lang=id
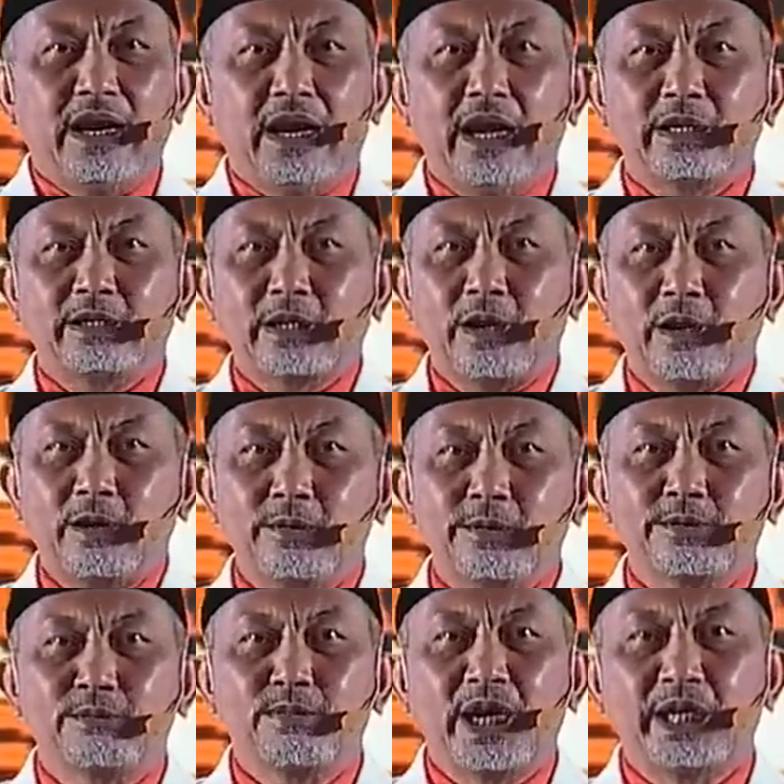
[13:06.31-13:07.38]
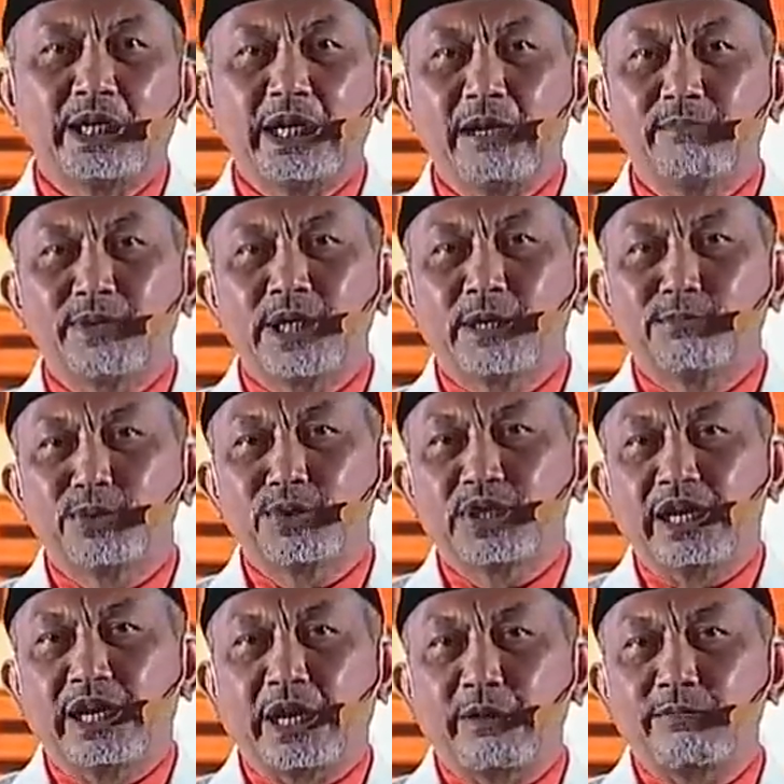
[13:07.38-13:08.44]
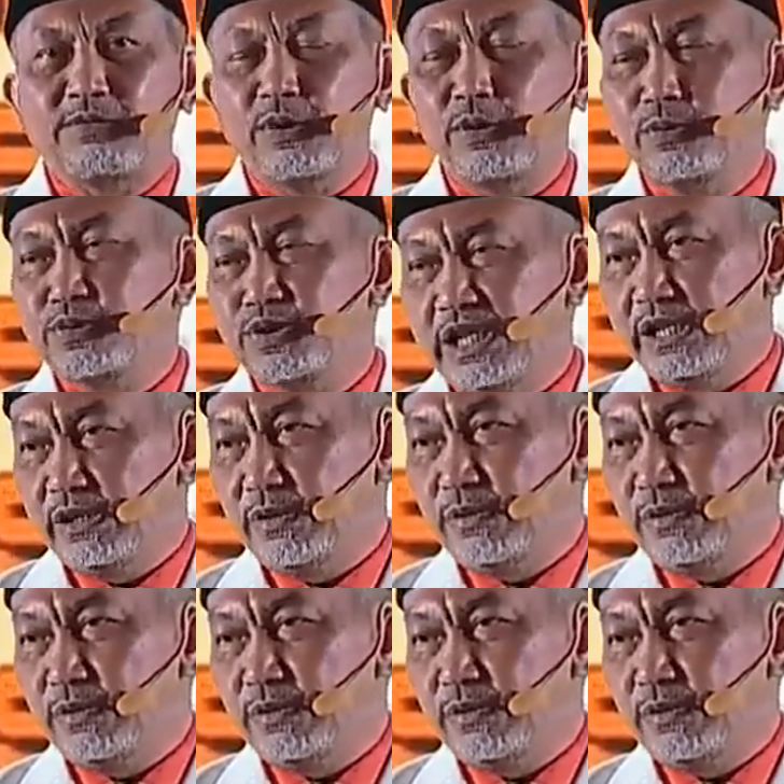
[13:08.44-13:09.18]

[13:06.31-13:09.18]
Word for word: atau sebagian menyebutnya revolusi